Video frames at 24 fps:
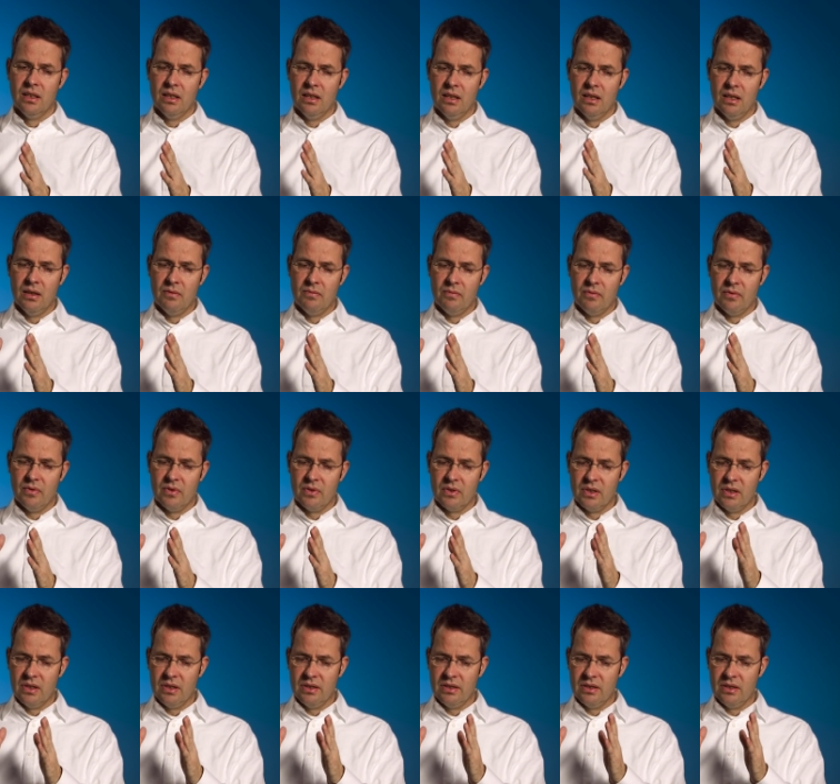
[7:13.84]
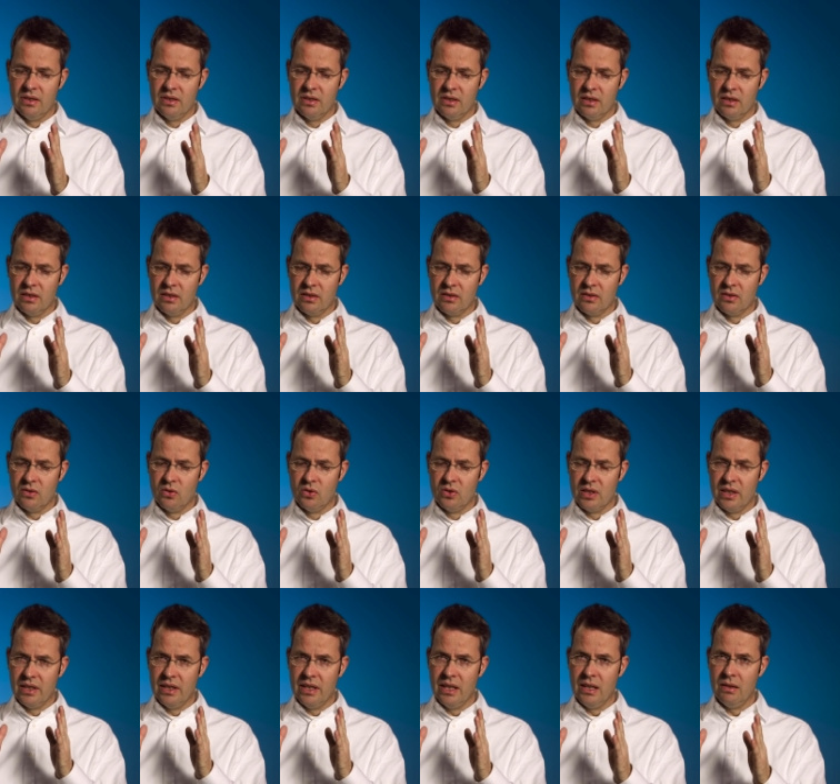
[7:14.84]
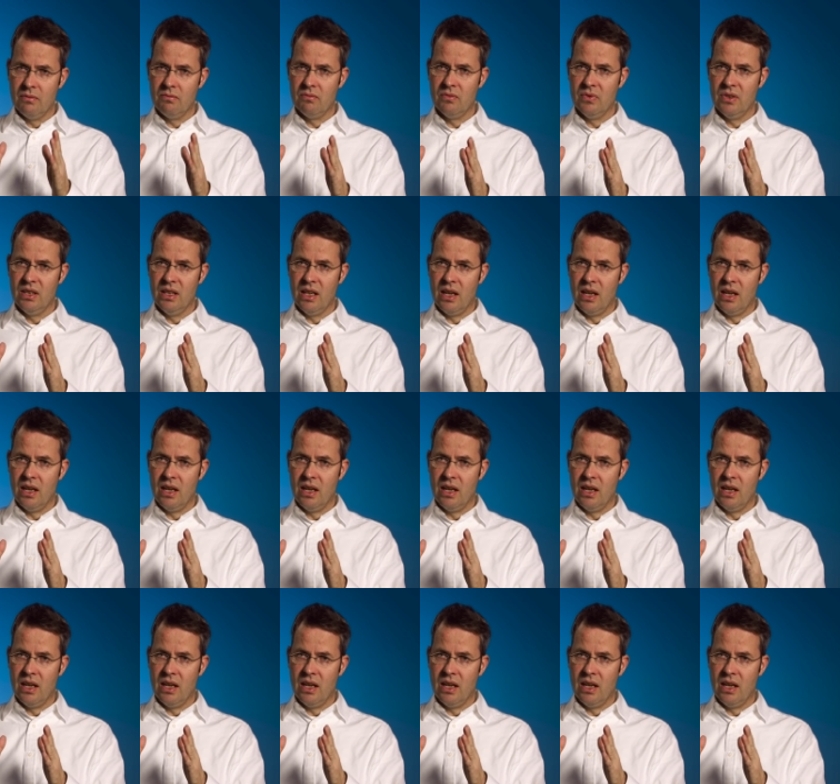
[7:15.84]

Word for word: ähm, diese Unternehmen,